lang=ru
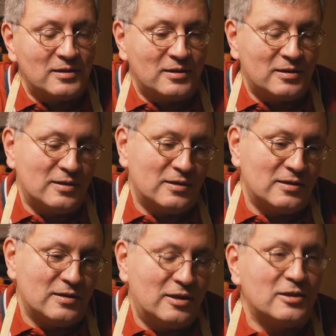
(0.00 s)
к
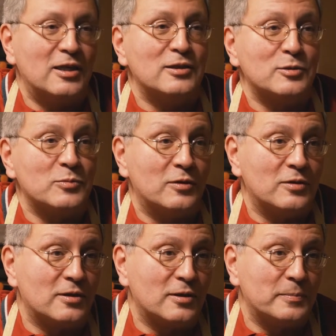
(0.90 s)
китайцам,
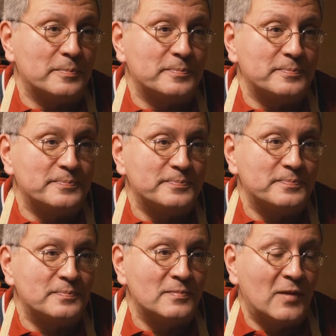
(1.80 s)
наверное.
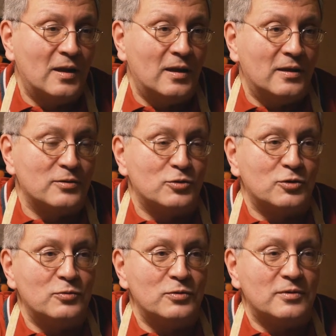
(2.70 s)

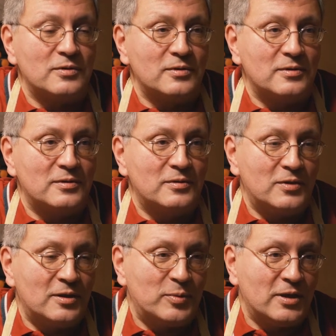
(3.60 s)
Существует
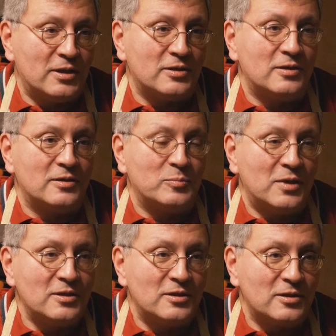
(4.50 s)
два понятия –
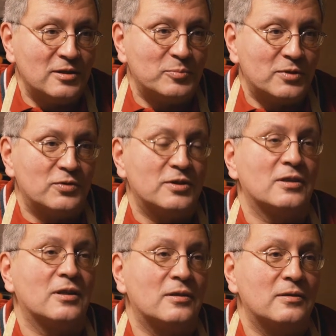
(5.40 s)
мастер и
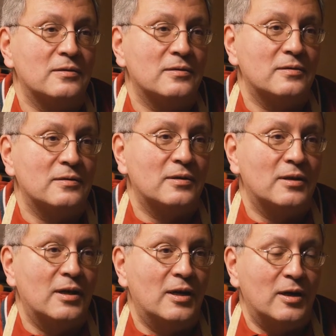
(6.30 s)
профессионал.
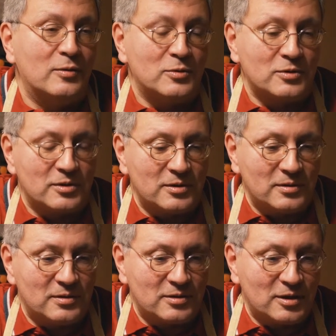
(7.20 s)
Вот.
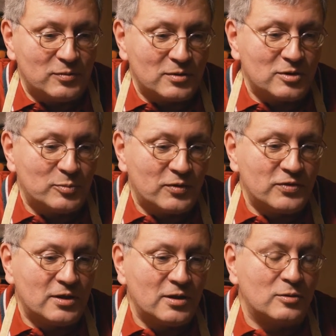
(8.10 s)
И, соответственно,
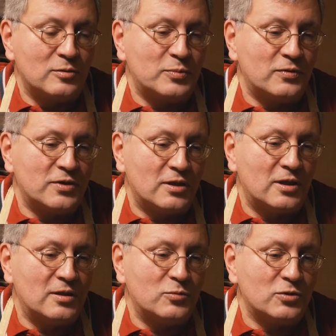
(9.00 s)
профессионал, он
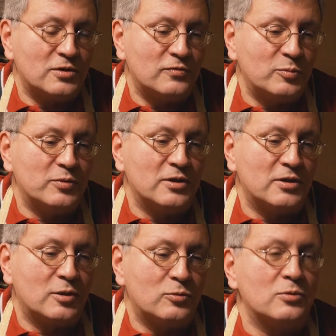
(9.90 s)
профессионально может выполнить
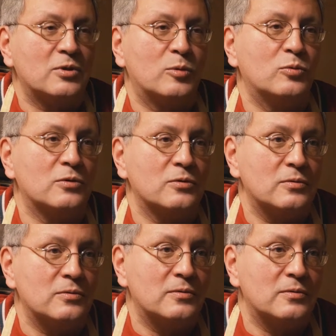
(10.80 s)
какую-то работу.